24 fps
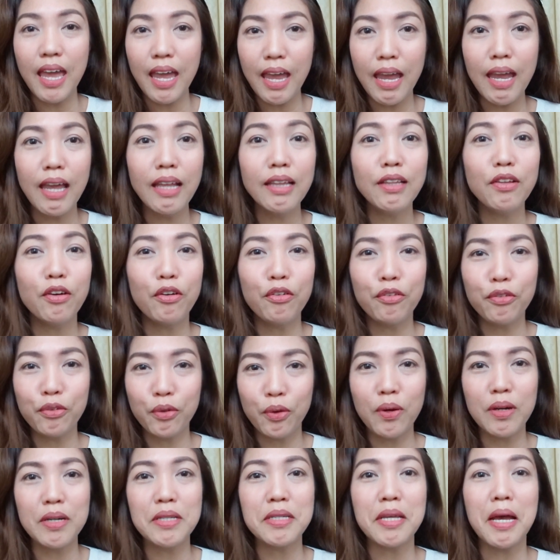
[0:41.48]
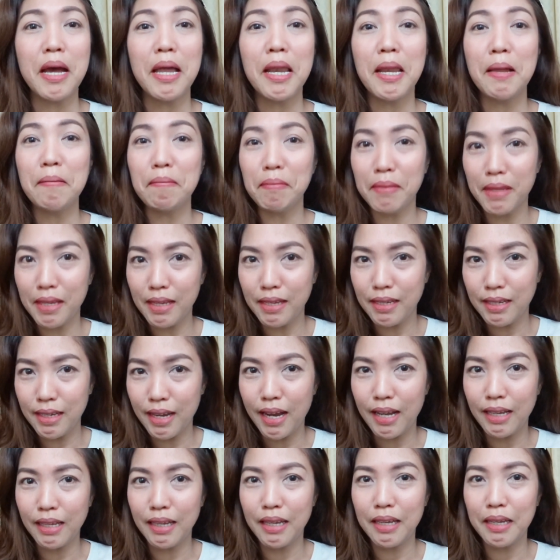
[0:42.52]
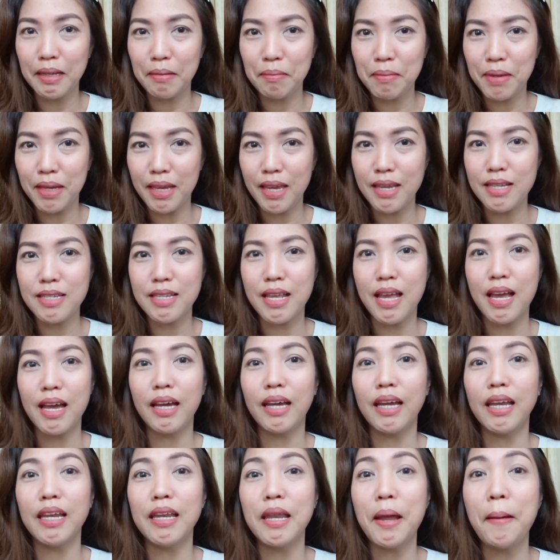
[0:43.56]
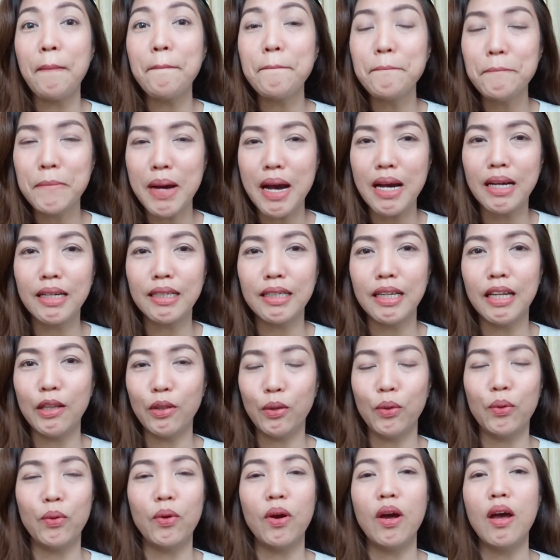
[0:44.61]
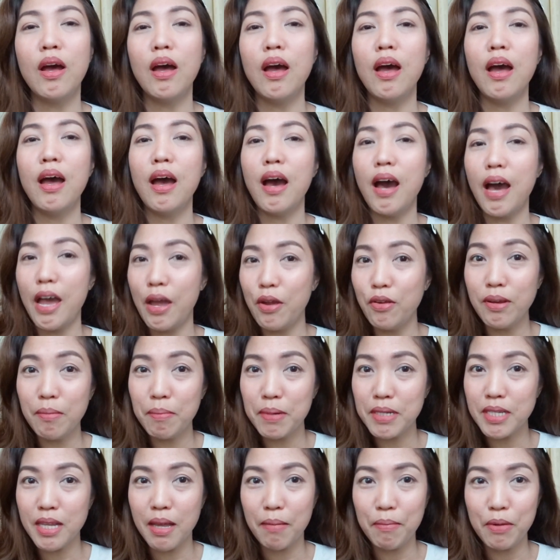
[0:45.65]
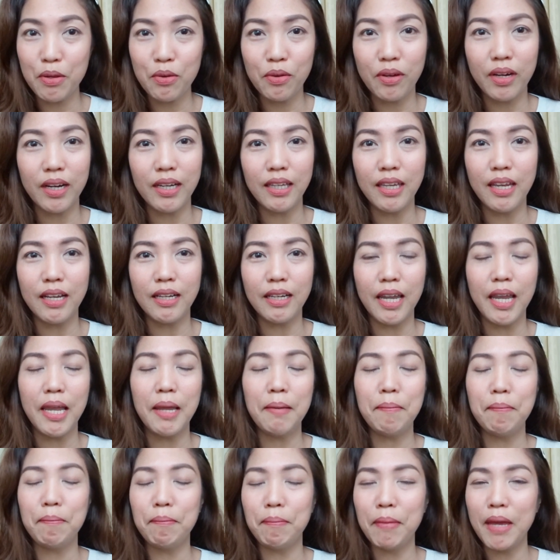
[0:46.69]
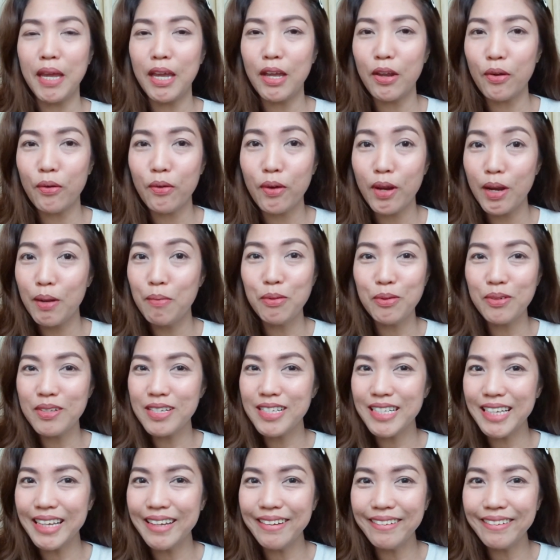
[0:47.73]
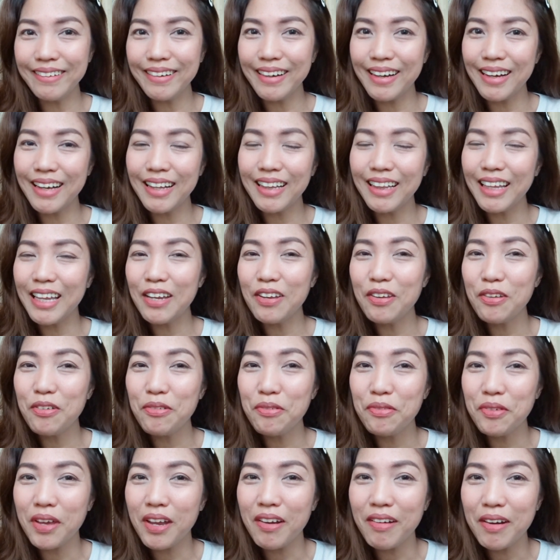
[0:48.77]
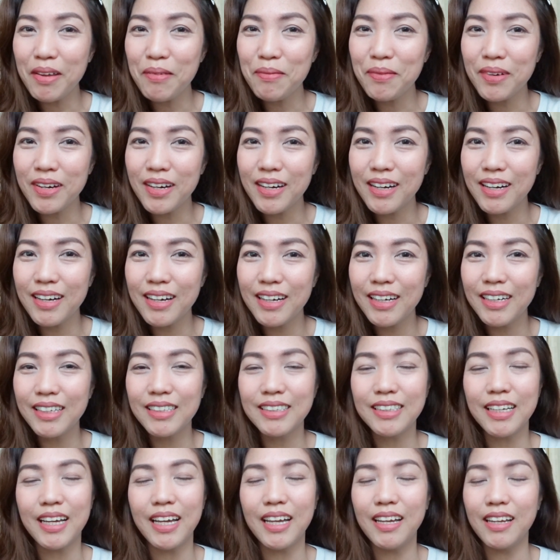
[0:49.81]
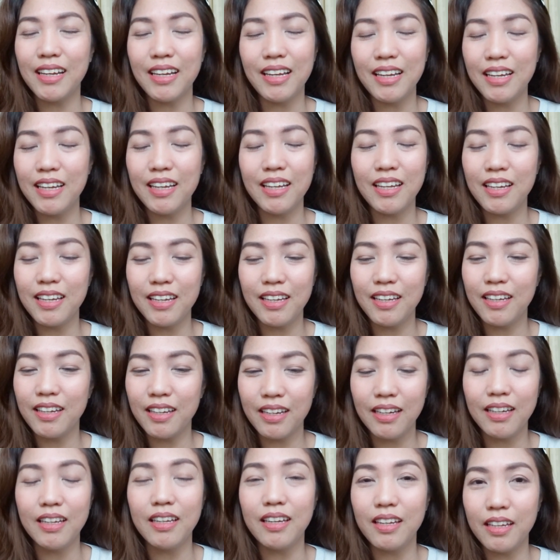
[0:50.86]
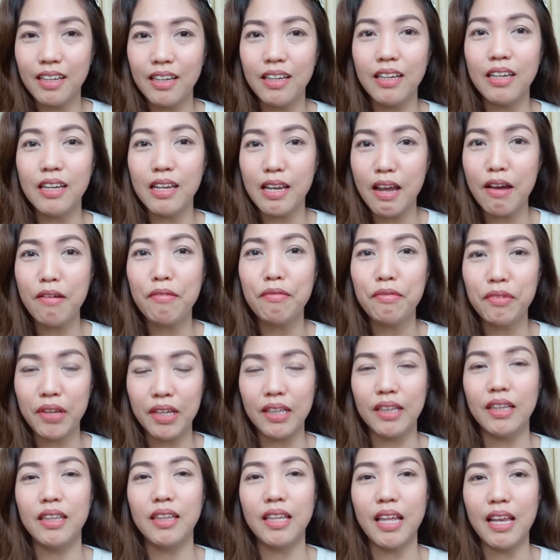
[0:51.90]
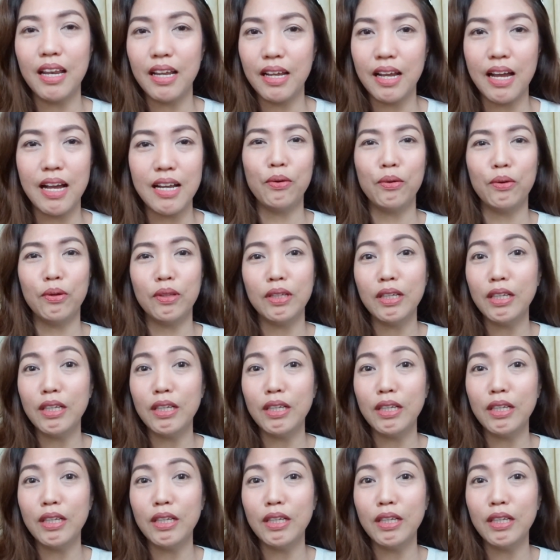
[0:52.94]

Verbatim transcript: And of course, alam din niya na nagbigay sa akin ng bag na to. Ayaw niya pasabi yung kanyang name, pero alam mo kung sino ka, thank you very much. I really, really, really, really, really love it talaga. Ko.